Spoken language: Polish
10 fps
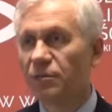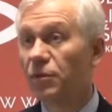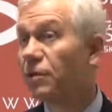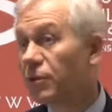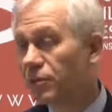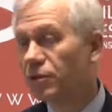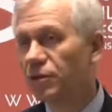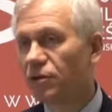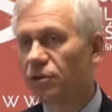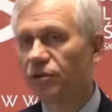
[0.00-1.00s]
my nie mamy
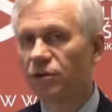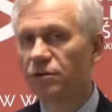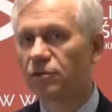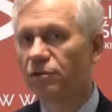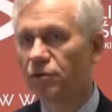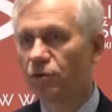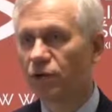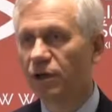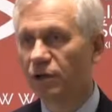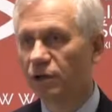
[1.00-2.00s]
tych obowiązków, co
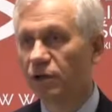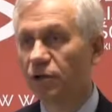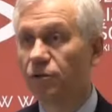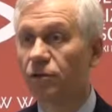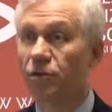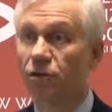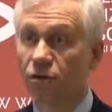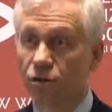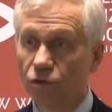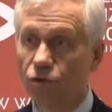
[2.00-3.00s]
bogate narody. No i
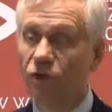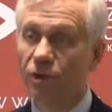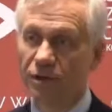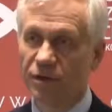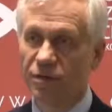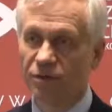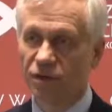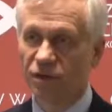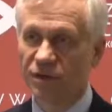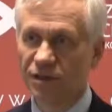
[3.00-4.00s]
druga bardzo
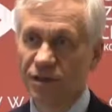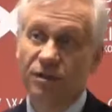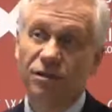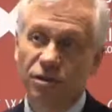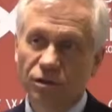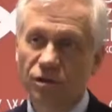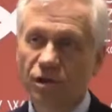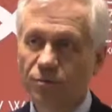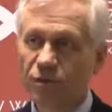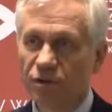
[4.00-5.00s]
ważna zasada, czego
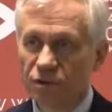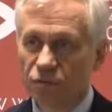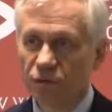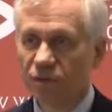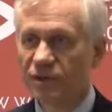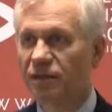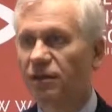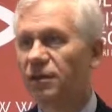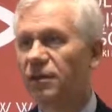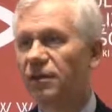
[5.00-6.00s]
Trump nie rozumie,
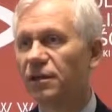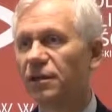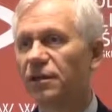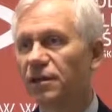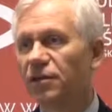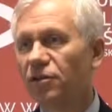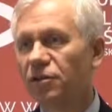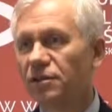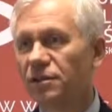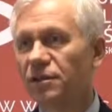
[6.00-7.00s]
Meksykanie to
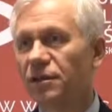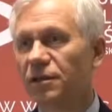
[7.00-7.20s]
jest e,